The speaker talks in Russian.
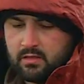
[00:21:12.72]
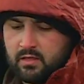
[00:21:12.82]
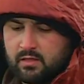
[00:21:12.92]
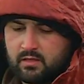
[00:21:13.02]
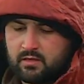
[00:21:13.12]

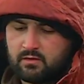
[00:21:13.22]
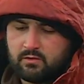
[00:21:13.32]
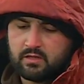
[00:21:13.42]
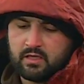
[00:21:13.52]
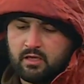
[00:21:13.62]
Это
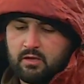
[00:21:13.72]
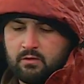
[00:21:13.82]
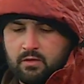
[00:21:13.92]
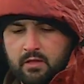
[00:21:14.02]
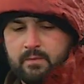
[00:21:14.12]
вот такие
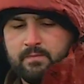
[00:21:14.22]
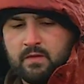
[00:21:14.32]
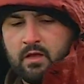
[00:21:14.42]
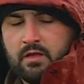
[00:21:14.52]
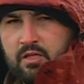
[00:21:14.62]
вот
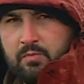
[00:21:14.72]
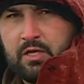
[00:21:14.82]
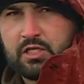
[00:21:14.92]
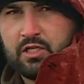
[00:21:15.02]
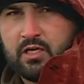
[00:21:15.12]
э,
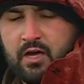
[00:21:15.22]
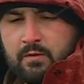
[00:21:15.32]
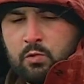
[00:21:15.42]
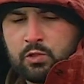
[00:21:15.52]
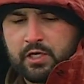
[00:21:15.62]
типичные
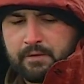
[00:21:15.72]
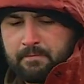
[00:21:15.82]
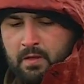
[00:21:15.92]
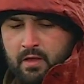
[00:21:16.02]
кормушки